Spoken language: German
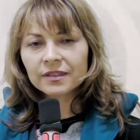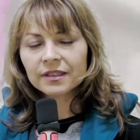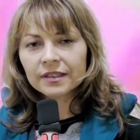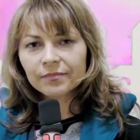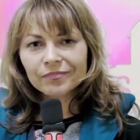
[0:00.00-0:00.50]

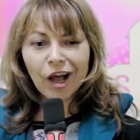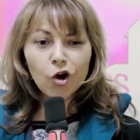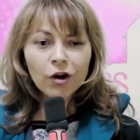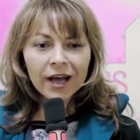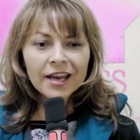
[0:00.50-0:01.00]
ähm,
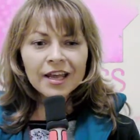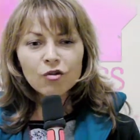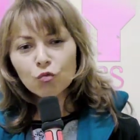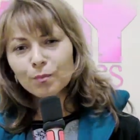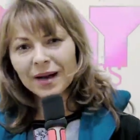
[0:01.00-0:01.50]
auch
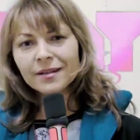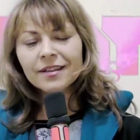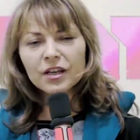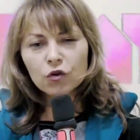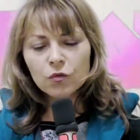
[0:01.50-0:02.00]
eine
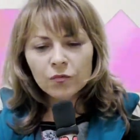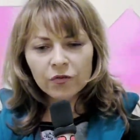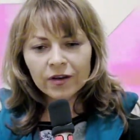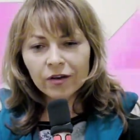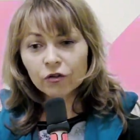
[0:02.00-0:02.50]

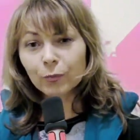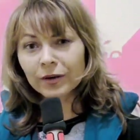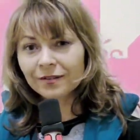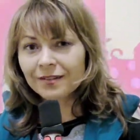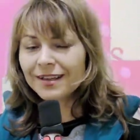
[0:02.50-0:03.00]
Umbanda-Nymphe aus
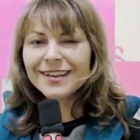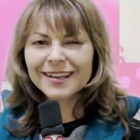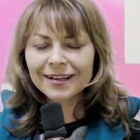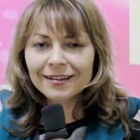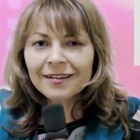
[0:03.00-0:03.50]

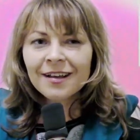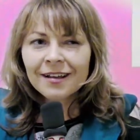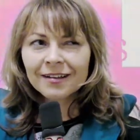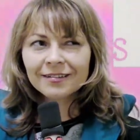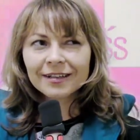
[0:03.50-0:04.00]
Brasilien
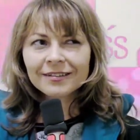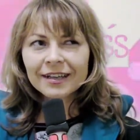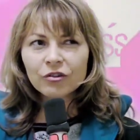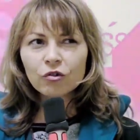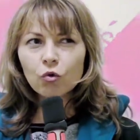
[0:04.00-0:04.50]
ist ein
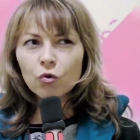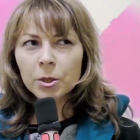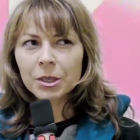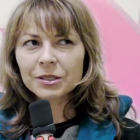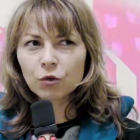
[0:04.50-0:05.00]

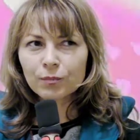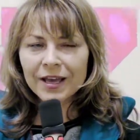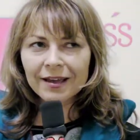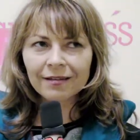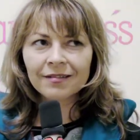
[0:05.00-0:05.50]
technologisches
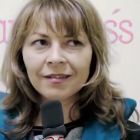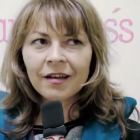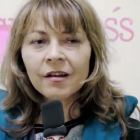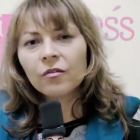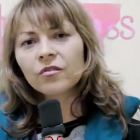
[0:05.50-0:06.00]
Objekt,
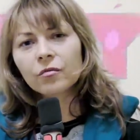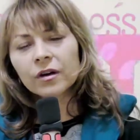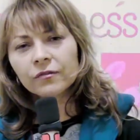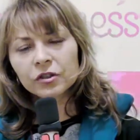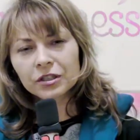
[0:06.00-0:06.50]
und
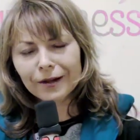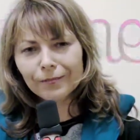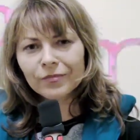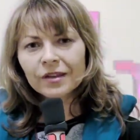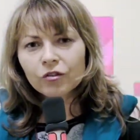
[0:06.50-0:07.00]
zwar
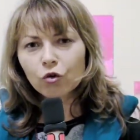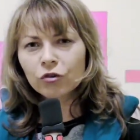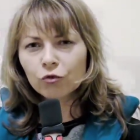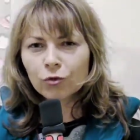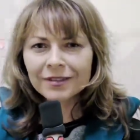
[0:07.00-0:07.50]
verstanden als
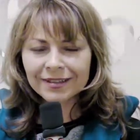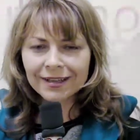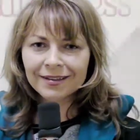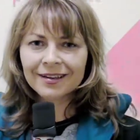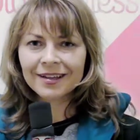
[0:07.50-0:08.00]

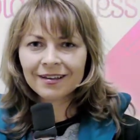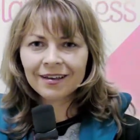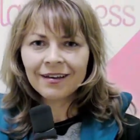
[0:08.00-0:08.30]
Kulturtechnik.